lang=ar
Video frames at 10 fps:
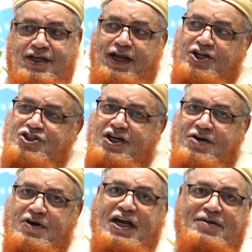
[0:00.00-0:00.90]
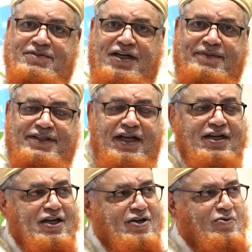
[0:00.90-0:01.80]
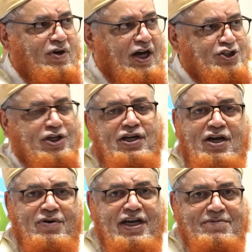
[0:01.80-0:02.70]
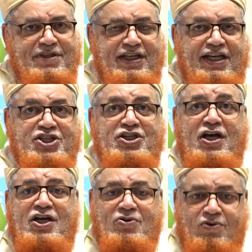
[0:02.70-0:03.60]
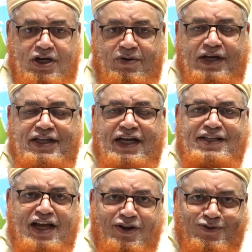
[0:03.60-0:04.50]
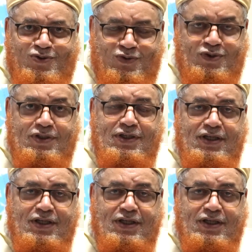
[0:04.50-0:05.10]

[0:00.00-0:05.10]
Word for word: العشر الاواخر من رمضان والعشر الاوائل من ذي الحجه كل وحده عندها نصوص